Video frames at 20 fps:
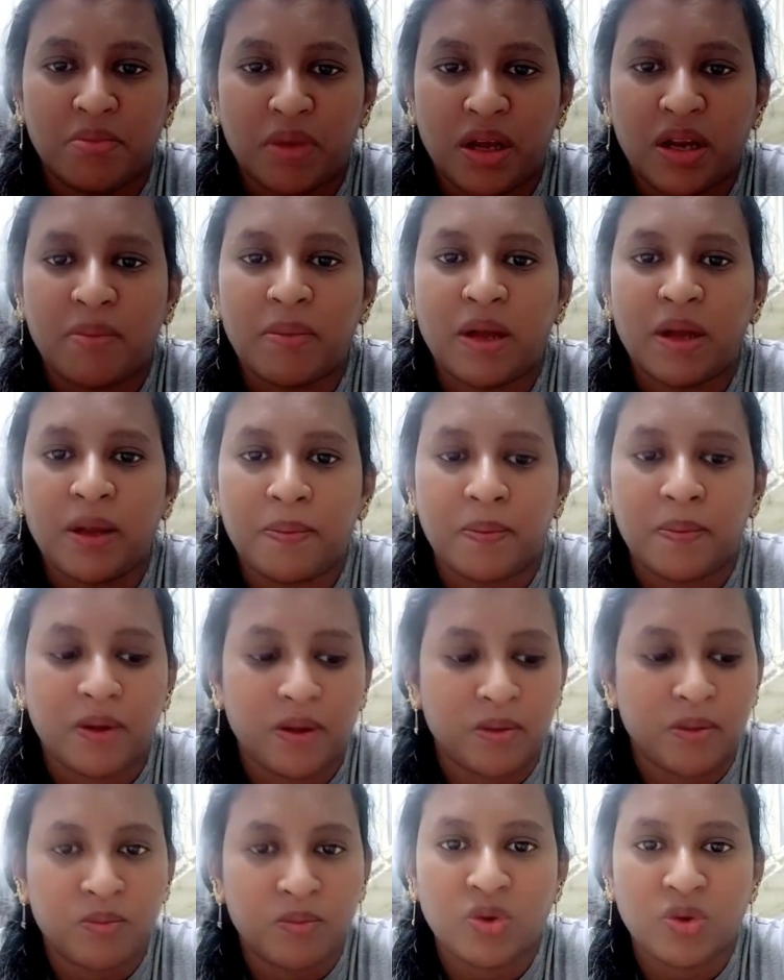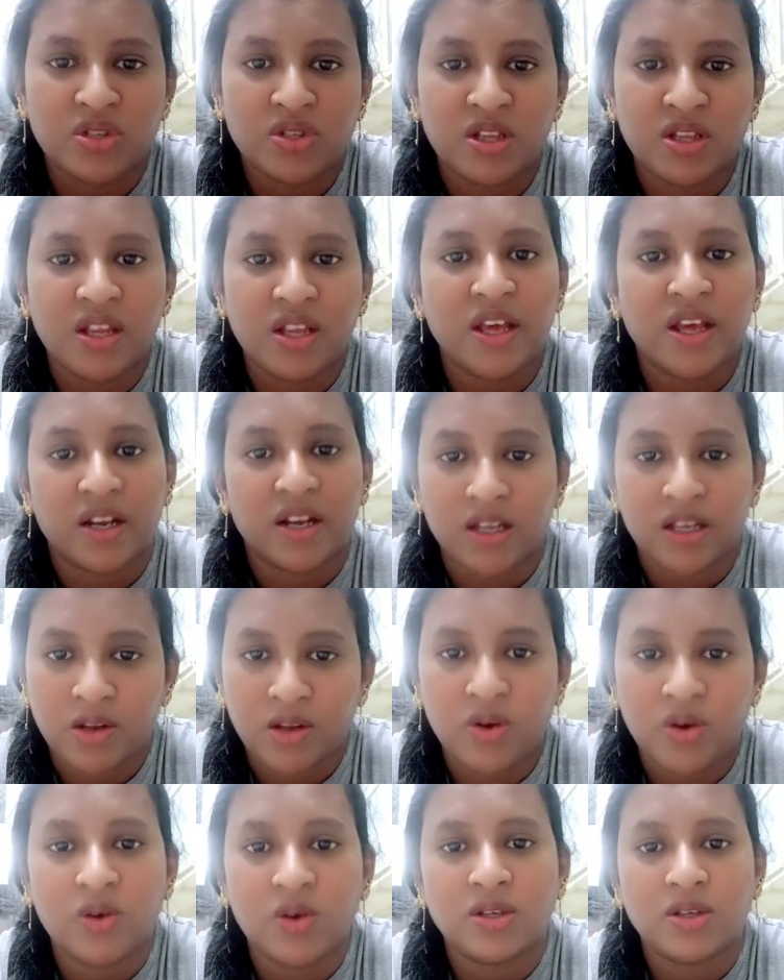మన బాప మోసింది
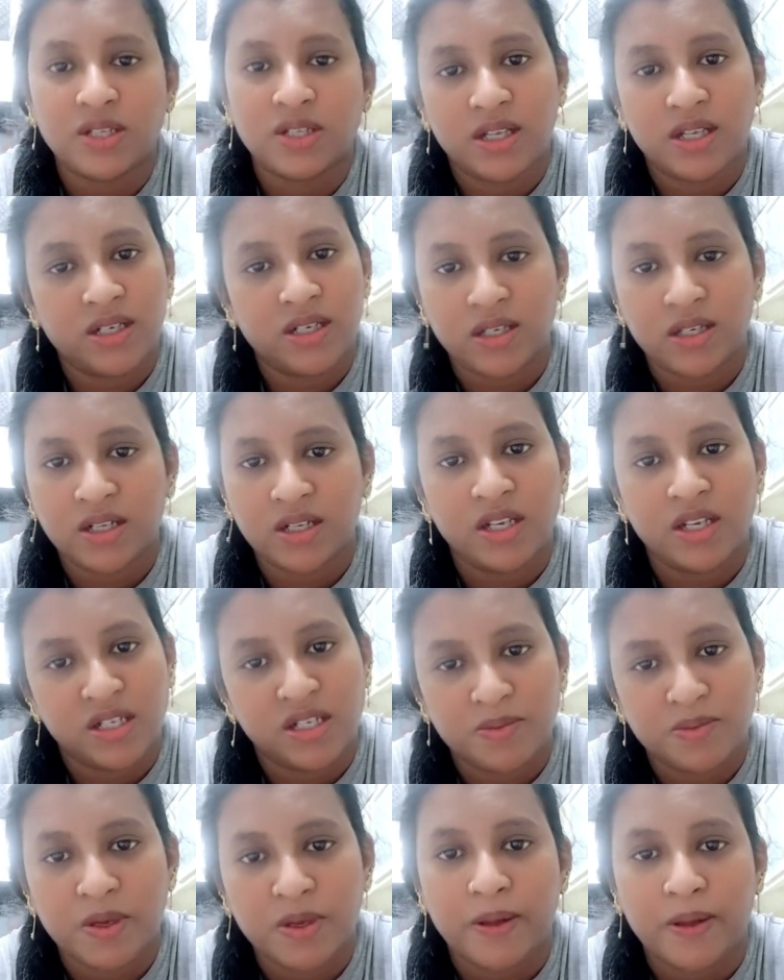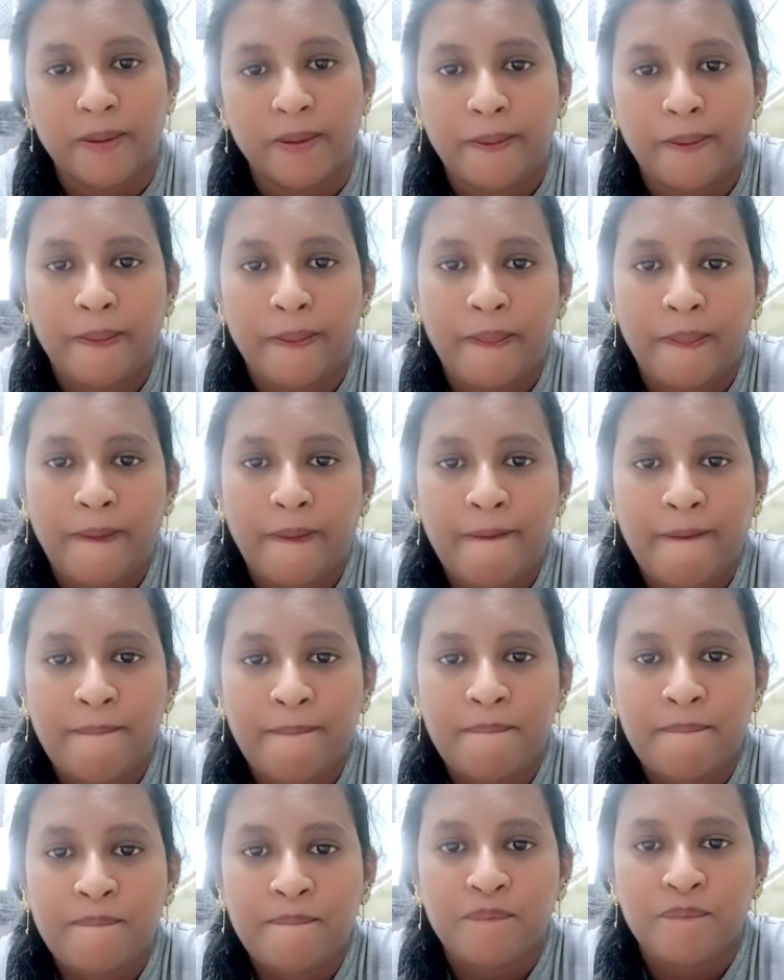వెనకతలోకి వస్తుంది అంటారు అది నిజమే
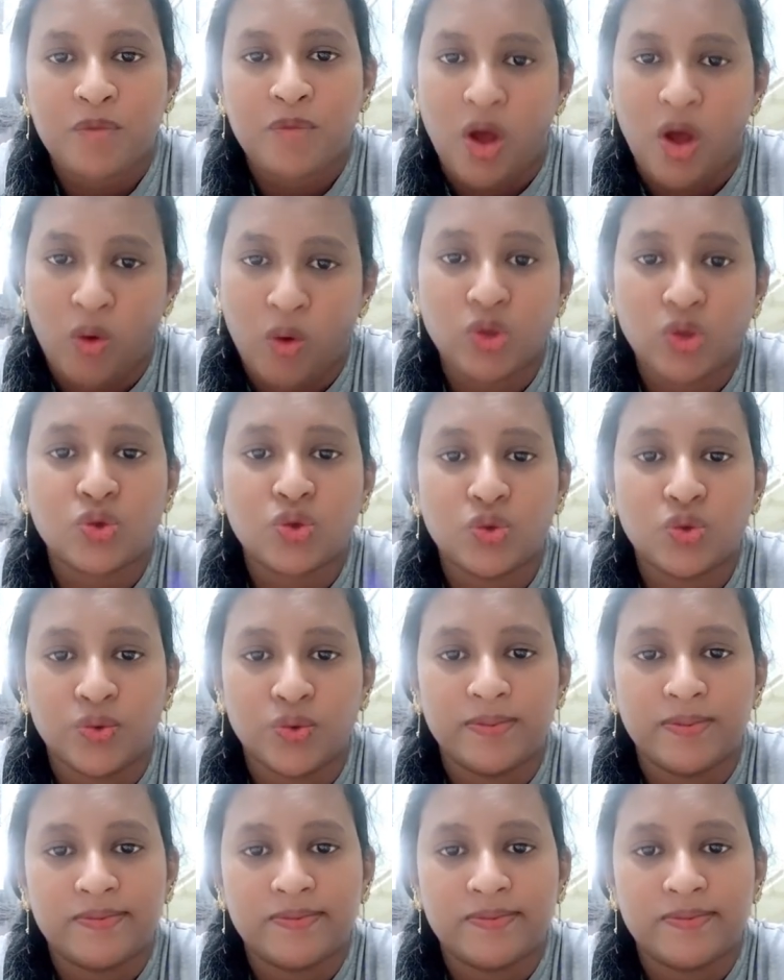కావచ్చు